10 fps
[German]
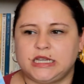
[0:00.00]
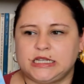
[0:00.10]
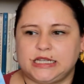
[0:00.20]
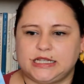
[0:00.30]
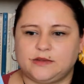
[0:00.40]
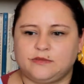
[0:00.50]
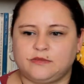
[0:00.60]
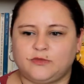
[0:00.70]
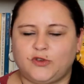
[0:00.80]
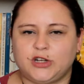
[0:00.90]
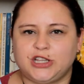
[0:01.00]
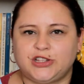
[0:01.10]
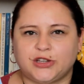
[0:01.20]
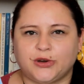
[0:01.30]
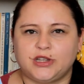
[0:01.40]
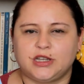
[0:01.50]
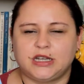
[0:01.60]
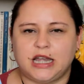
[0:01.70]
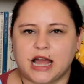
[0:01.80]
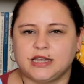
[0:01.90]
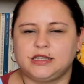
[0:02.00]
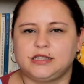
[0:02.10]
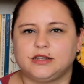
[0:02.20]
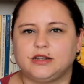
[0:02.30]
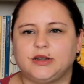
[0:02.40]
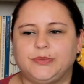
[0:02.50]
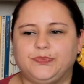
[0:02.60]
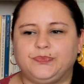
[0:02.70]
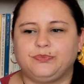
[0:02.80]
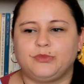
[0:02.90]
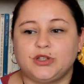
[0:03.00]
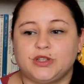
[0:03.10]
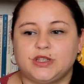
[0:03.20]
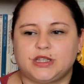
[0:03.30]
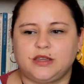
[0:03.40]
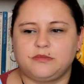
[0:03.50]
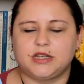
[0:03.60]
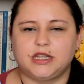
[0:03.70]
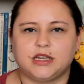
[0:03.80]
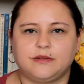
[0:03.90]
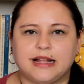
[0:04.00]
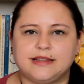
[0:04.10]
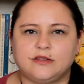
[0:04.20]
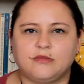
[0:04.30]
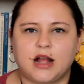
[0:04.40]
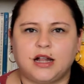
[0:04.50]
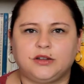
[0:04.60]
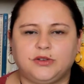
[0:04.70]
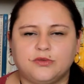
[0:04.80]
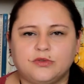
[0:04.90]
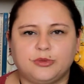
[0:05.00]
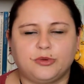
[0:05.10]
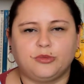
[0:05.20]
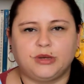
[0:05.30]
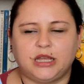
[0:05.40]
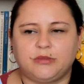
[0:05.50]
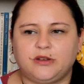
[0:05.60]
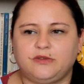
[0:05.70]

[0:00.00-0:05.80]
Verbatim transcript: In diesem völlig zerrütteten Land ähm, müssen sie mit ihren ganz normalen Jugendproblemen,